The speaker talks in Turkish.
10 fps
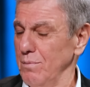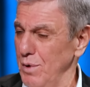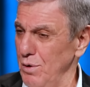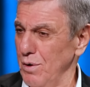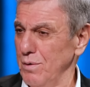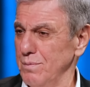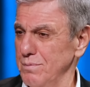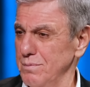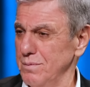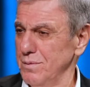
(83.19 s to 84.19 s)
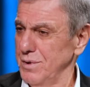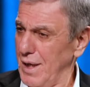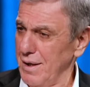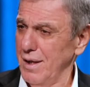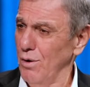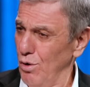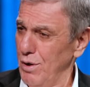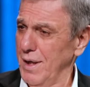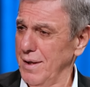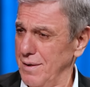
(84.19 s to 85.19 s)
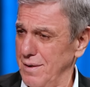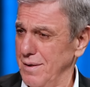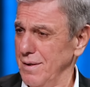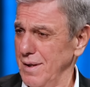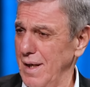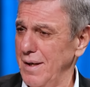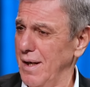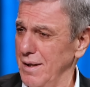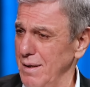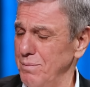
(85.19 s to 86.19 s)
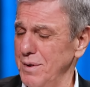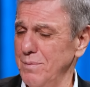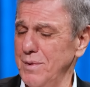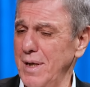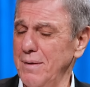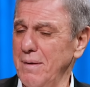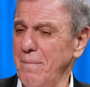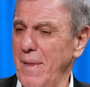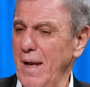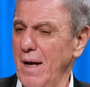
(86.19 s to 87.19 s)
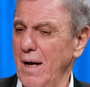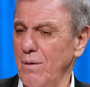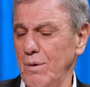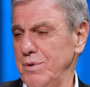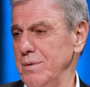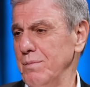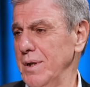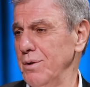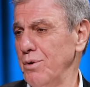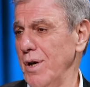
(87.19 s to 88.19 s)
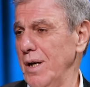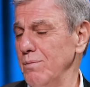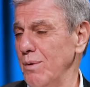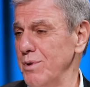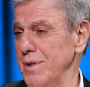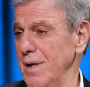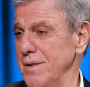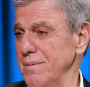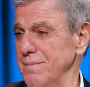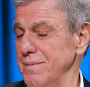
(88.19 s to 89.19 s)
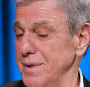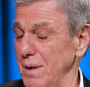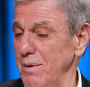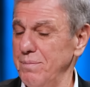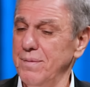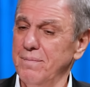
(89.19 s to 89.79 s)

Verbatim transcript: Biliyorum sen yine öyle git. Yani Anaplıyım'da. Ama bizim Bakırköy'ü almamız lazım. Sebep